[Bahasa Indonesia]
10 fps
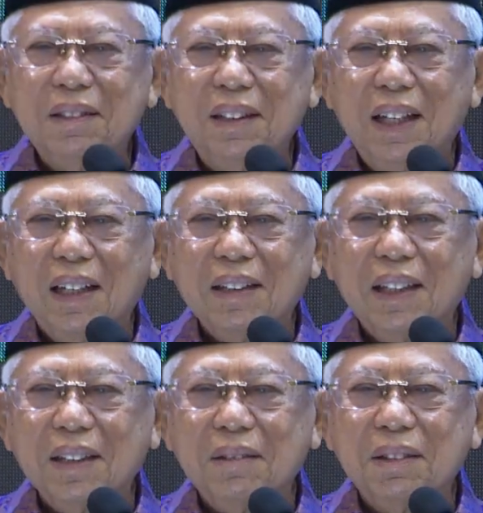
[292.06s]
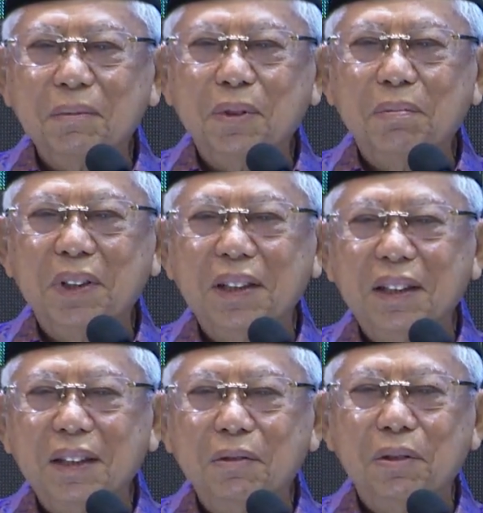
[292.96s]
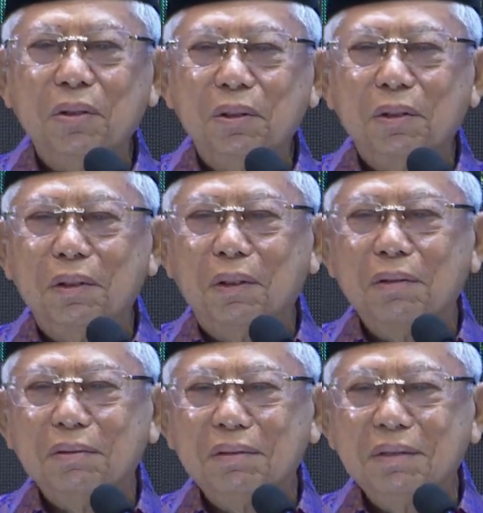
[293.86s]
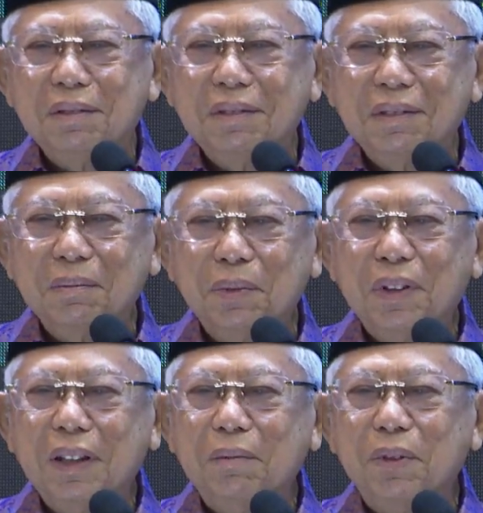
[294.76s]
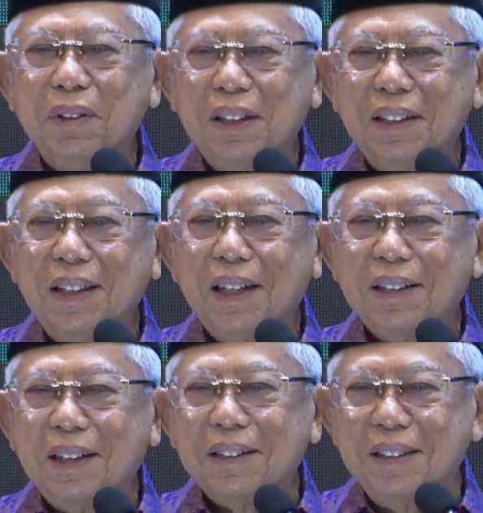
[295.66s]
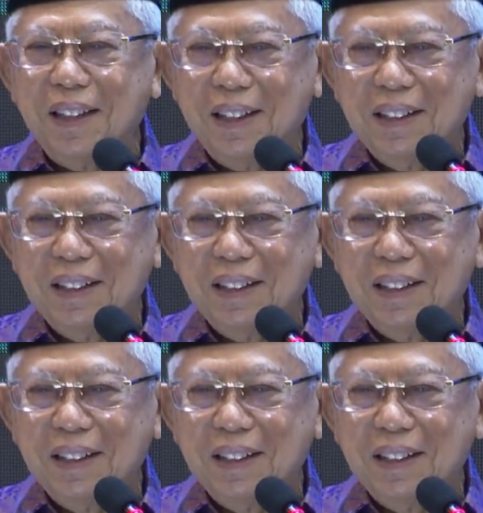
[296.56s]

di atas bumi ini gunung-gunung bukit-bukit di atasnya.